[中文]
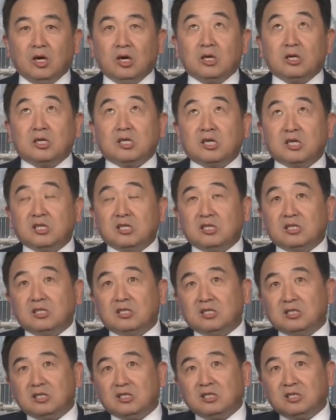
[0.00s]
是
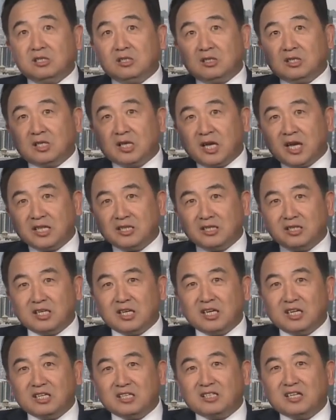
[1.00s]
天
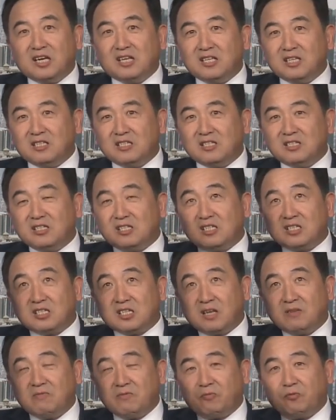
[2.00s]
地人
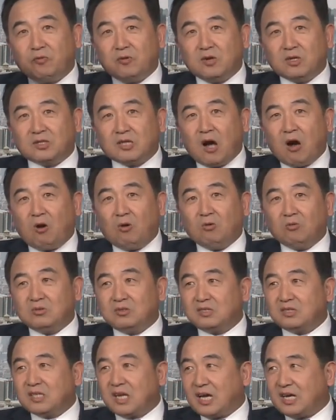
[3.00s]
神佛道
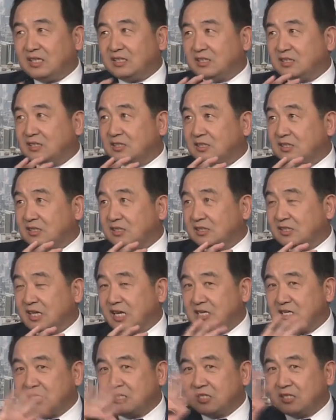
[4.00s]
在这
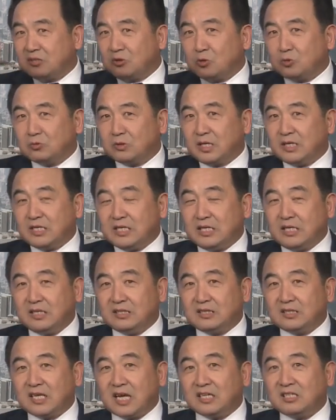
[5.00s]
人世中的一，
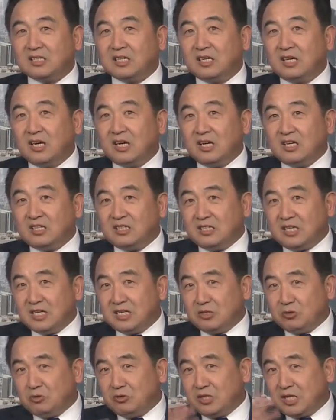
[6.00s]
在这
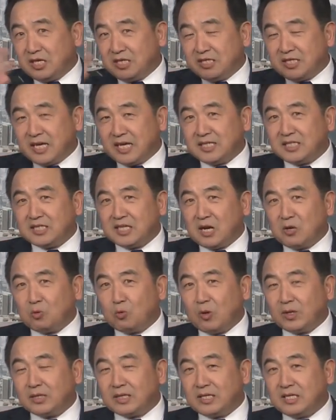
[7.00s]
人与人间相
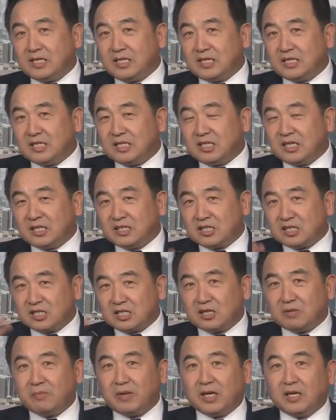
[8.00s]
关的一切的
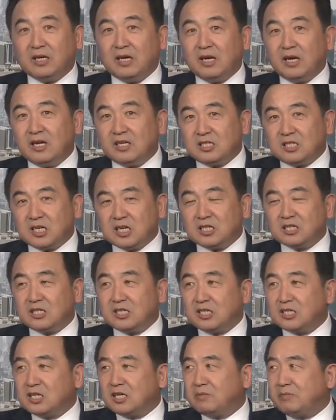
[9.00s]
生命，正
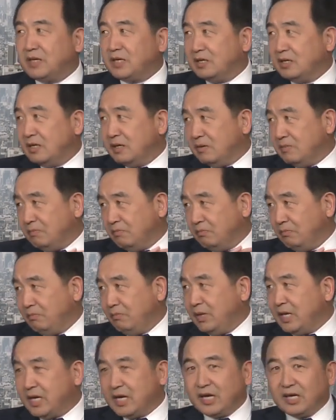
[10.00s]
的生命
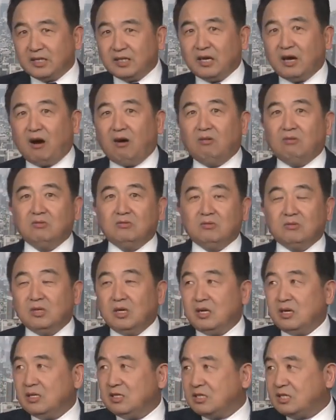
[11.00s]
灭掉，
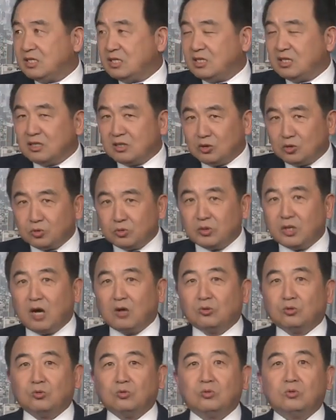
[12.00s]
清除
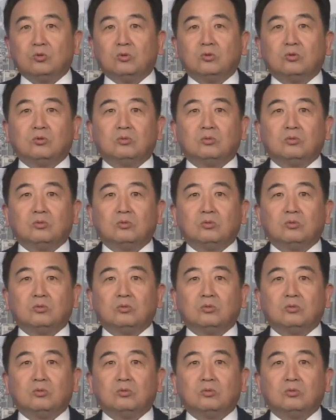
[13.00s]
掉中共。